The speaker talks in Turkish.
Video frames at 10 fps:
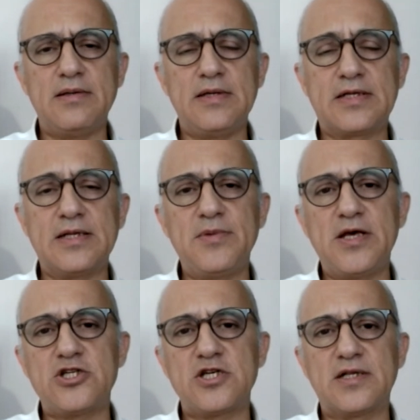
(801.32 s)
iklim
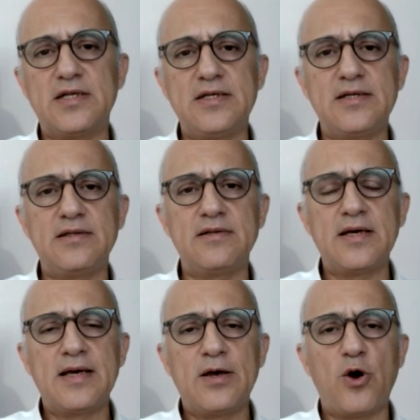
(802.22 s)
değişikliğinin
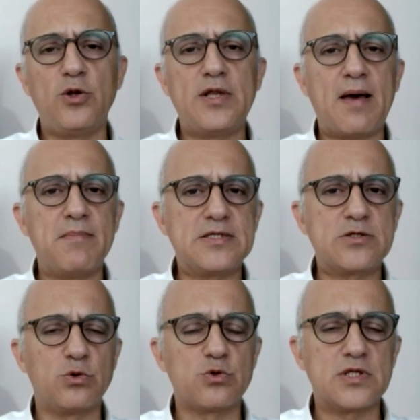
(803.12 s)

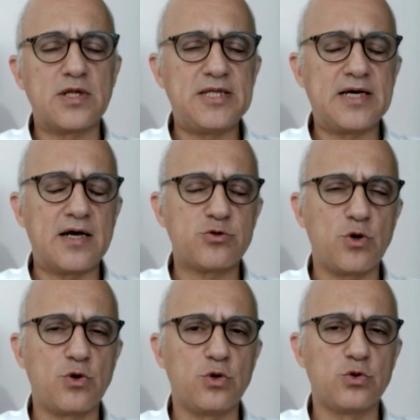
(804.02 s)
önlenmesi konusunda,
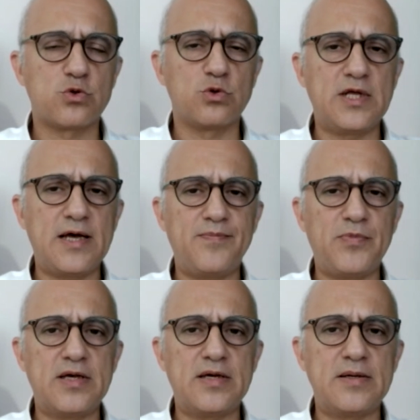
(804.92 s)
mitigasyon konusunda
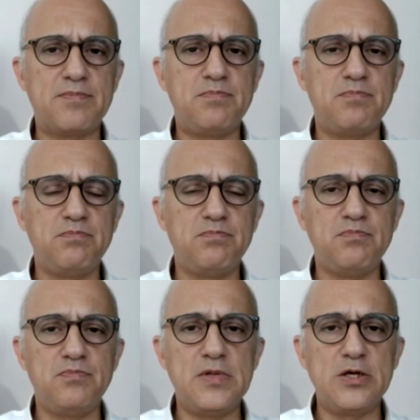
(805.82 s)
e,
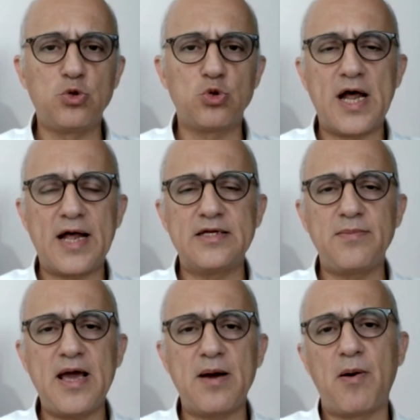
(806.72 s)

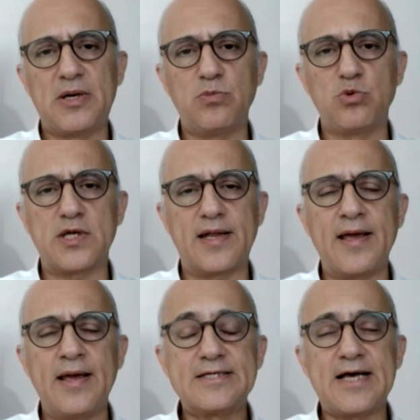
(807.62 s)
güçlendirme yapamadı bu
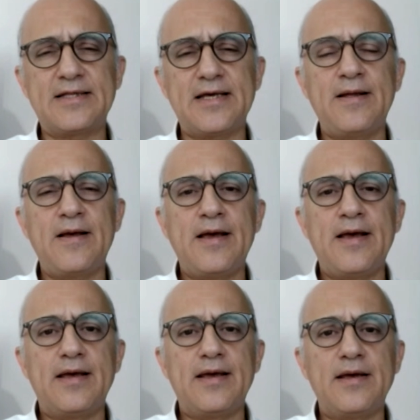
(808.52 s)
sene. Zaten
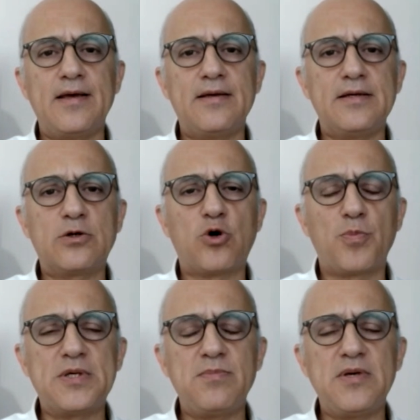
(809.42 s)
e,
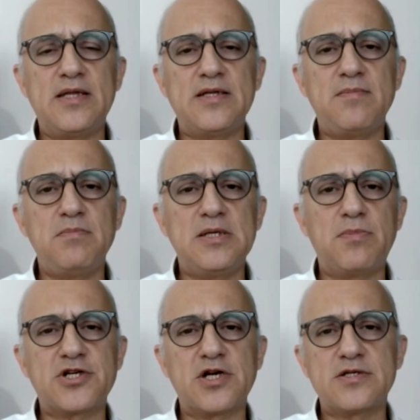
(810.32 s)
COP27'nin bir
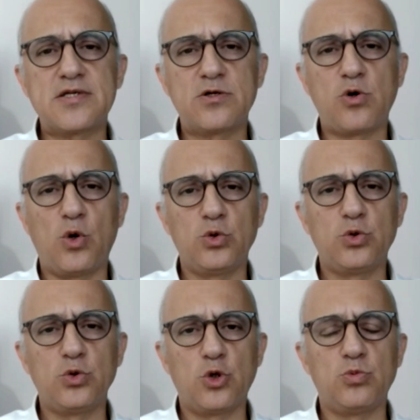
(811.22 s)
başarısızlık
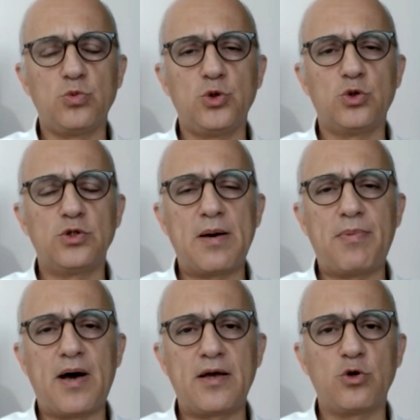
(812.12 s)
olduğu yorumunu
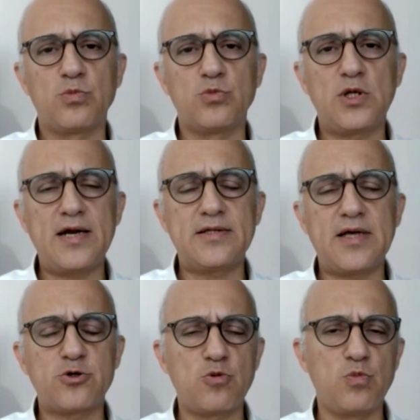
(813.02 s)
yapan yorumcular
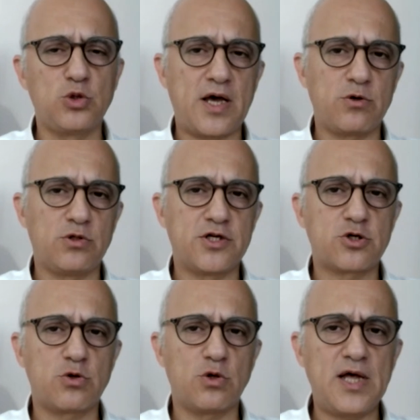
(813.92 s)
daha çok buradan yola
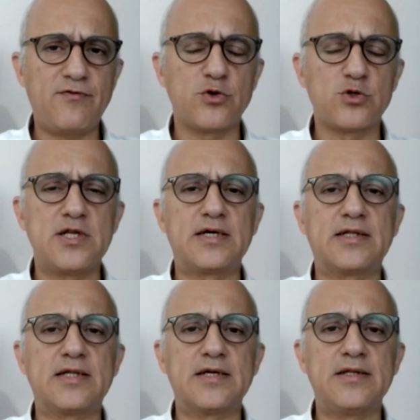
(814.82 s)
çıkıyorlar. Fosil
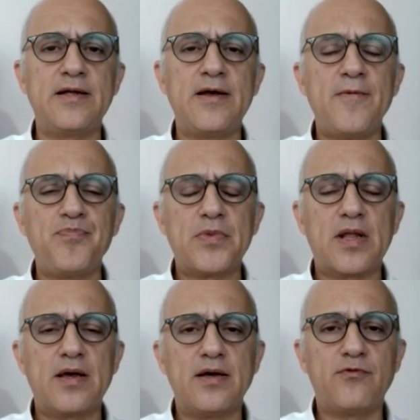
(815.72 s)
yakıtların,
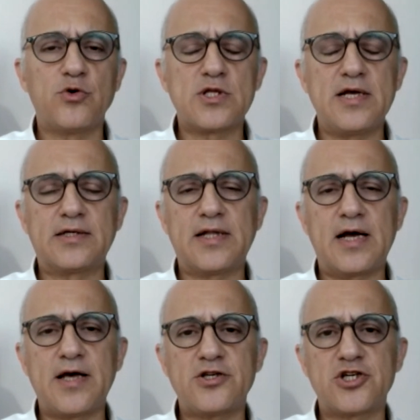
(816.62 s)
e, fosil
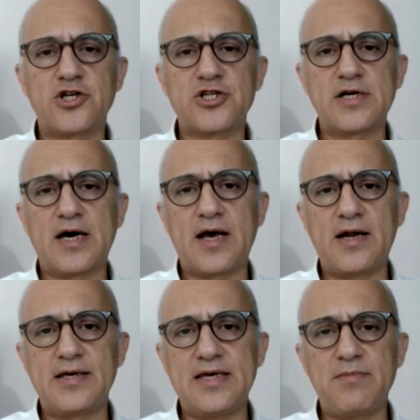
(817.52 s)
yakıtlardan çıkışın
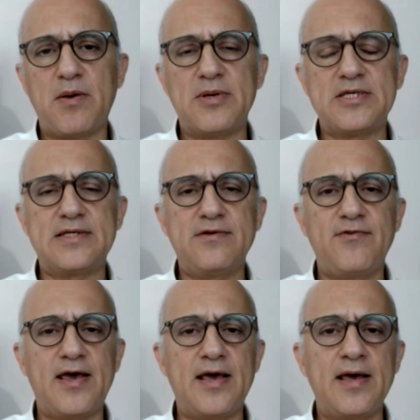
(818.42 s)
karara girmemesi
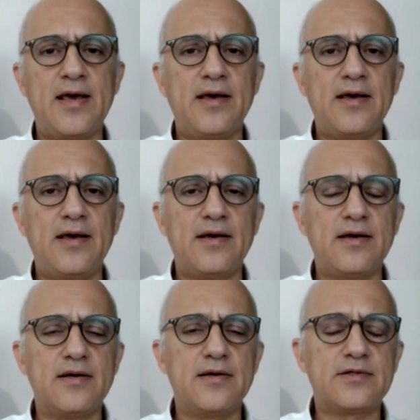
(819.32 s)
ve
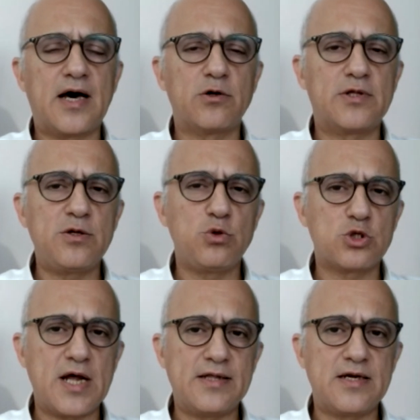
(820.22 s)
e, taahhütlerin
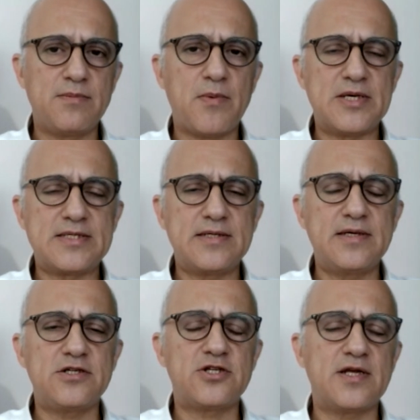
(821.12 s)

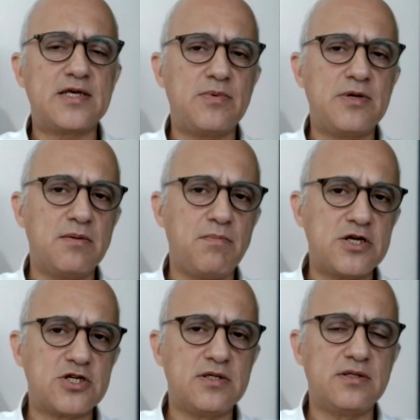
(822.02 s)
güçlendirilmemesi, işte
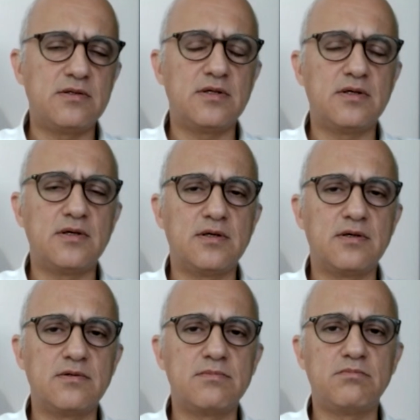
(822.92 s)
2025'in e,
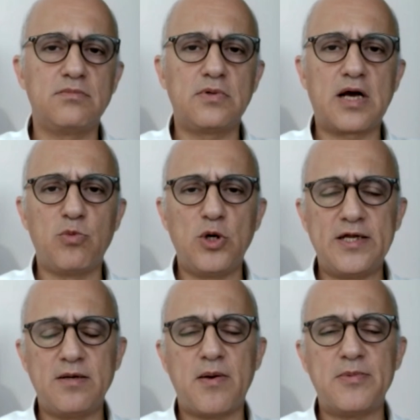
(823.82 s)
kabul
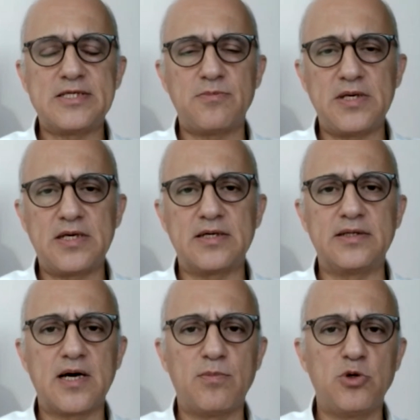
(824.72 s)
edilmemesi, peak
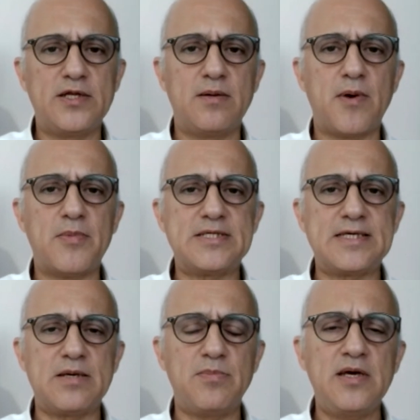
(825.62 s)
yılın kabul
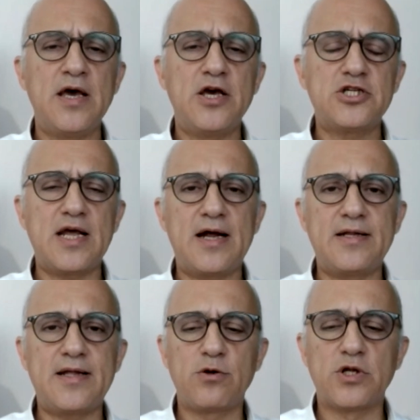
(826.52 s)
edilmemesi gibi
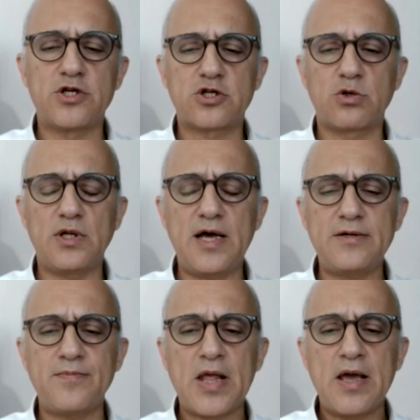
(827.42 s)
şeylerden yola
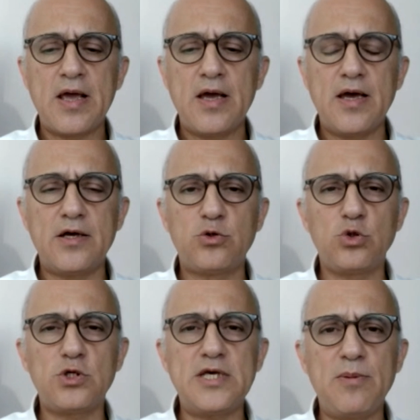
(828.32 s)
çıkıyorlar. E,
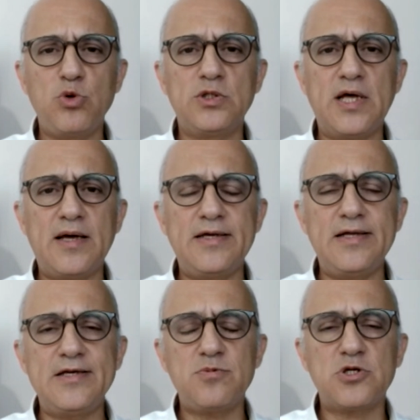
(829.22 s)
Türkiye burada
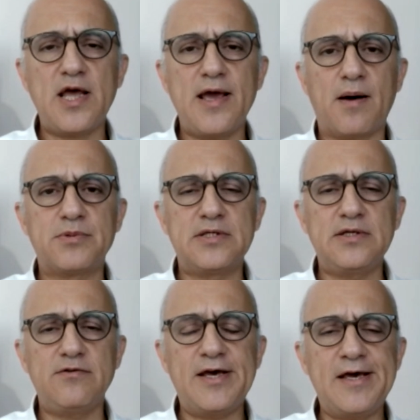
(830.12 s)
ilginç bir şey
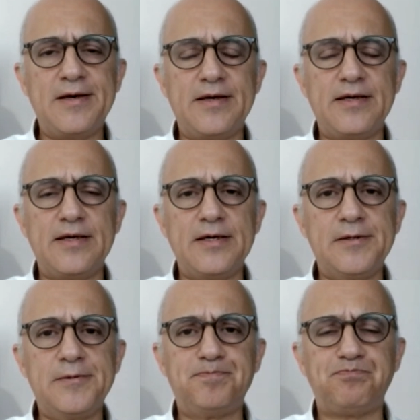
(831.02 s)
yaptı ve e,